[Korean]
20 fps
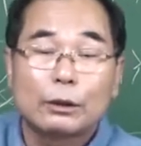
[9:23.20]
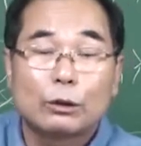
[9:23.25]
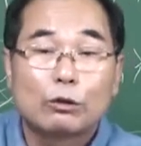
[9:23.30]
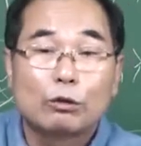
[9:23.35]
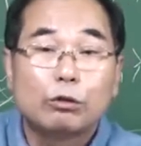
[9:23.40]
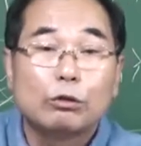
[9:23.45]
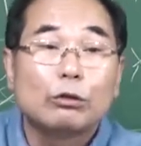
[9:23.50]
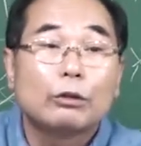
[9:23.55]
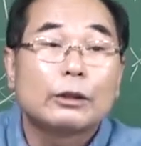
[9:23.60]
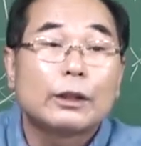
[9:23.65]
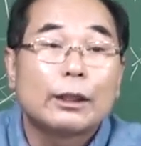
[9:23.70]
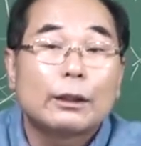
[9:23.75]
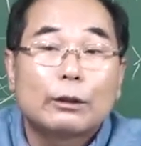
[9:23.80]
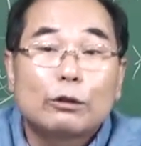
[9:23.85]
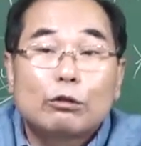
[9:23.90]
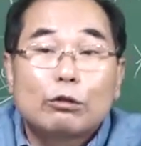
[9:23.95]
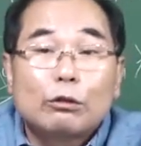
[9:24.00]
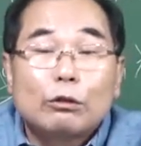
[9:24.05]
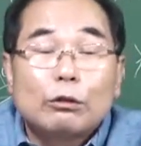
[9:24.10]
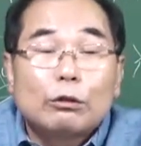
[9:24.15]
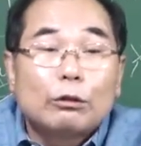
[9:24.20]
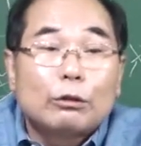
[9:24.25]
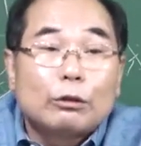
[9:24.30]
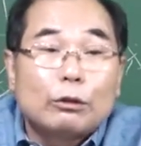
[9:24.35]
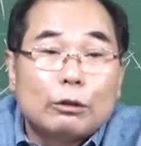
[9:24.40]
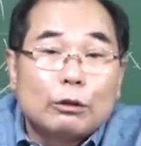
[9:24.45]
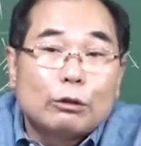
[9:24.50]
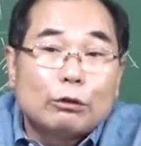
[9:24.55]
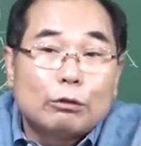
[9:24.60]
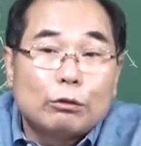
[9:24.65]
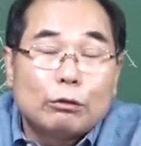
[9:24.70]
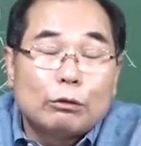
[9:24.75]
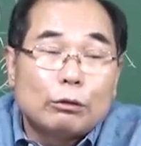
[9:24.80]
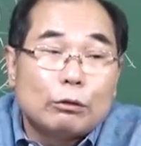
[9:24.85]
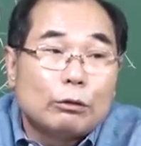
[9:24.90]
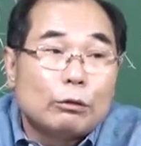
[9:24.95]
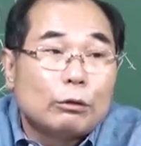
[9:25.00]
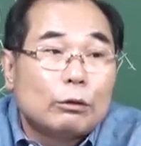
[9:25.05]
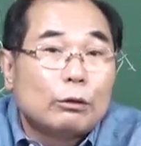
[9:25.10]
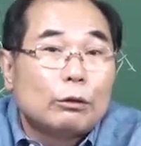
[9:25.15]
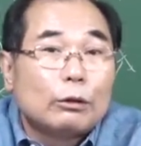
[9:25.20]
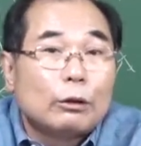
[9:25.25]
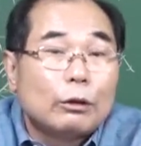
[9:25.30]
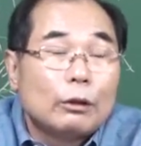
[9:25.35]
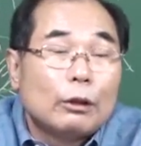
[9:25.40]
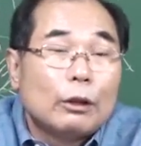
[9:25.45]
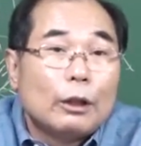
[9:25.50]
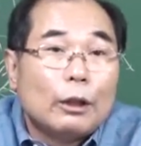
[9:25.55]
술, 술, 술,